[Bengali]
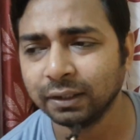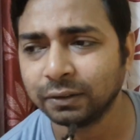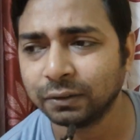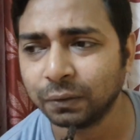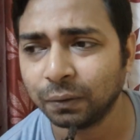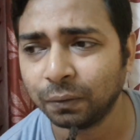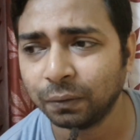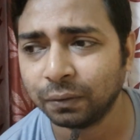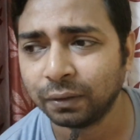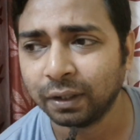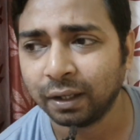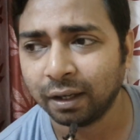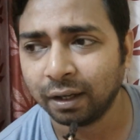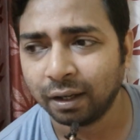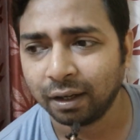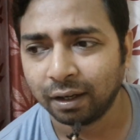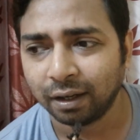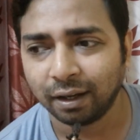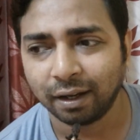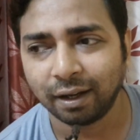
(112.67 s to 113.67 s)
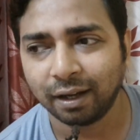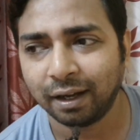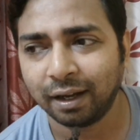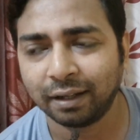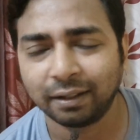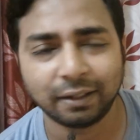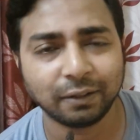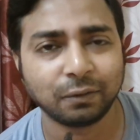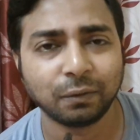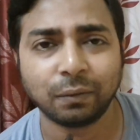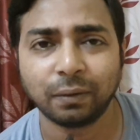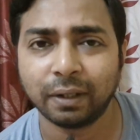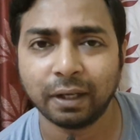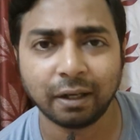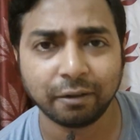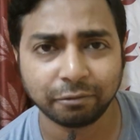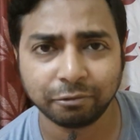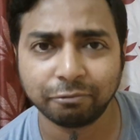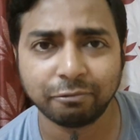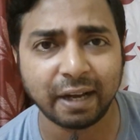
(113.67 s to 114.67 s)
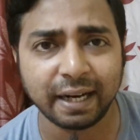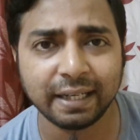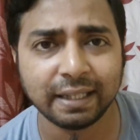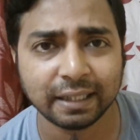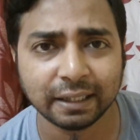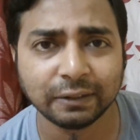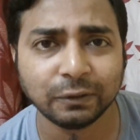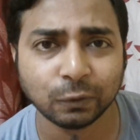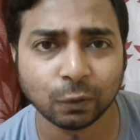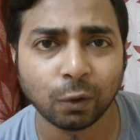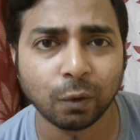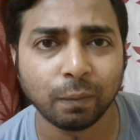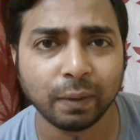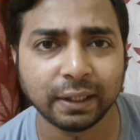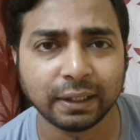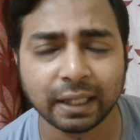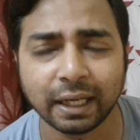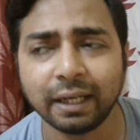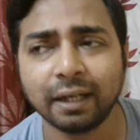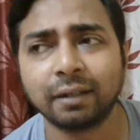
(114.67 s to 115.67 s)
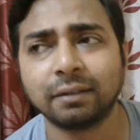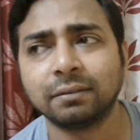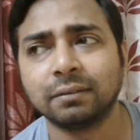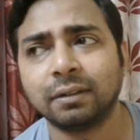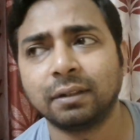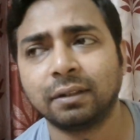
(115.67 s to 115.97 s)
সো একটা তো ফাইট চলবেই তাই না